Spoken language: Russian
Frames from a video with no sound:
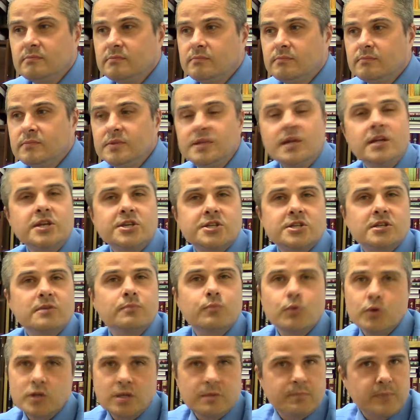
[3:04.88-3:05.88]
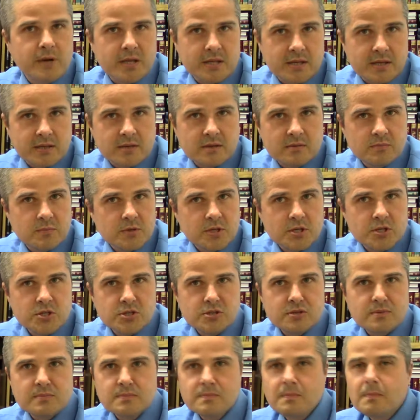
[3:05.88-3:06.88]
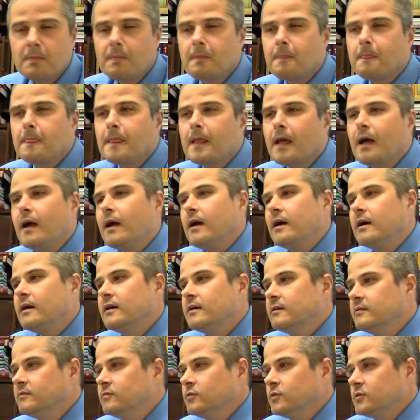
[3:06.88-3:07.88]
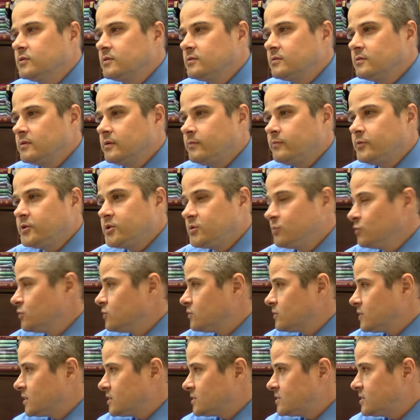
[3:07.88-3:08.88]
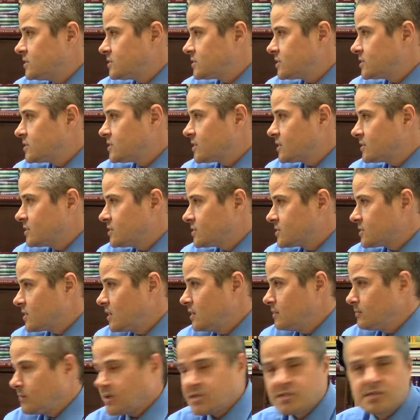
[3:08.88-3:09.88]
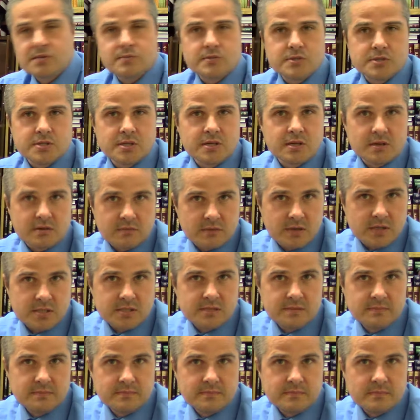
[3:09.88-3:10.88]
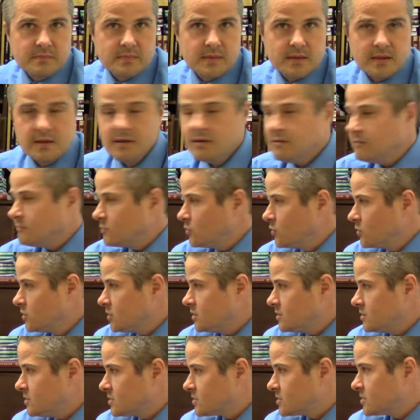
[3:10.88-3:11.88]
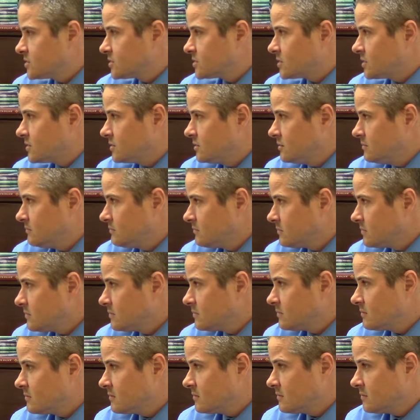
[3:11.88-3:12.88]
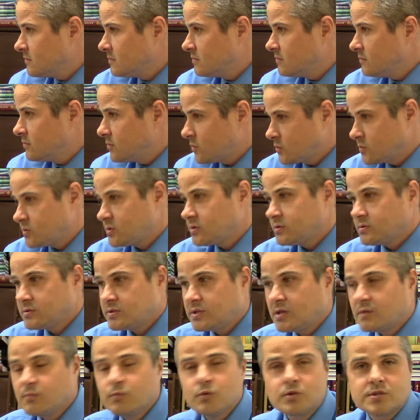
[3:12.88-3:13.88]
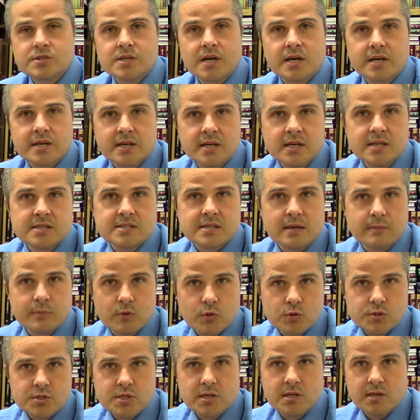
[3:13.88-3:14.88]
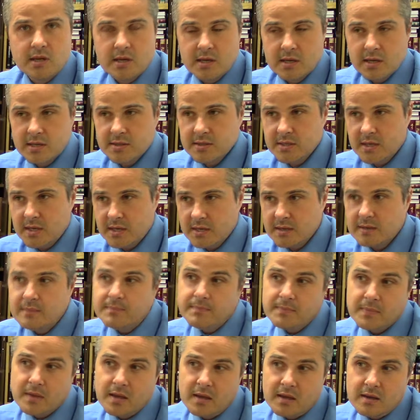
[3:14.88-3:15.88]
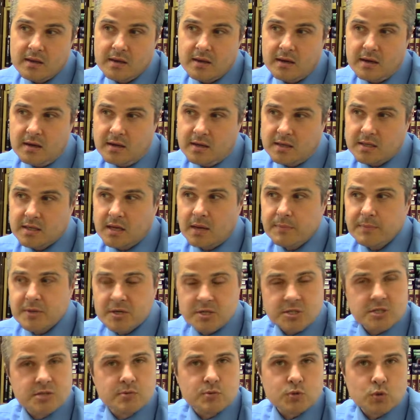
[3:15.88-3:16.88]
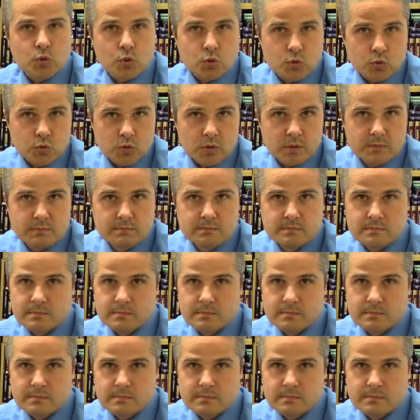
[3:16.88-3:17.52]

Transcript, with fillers: мне лично по непонятным причинам, вот, э, почему-то у нас детские сады стали массово закрывать, и многие детские сады просто с тех пор закрыли, забросили или отдали э, коммерческим структурам.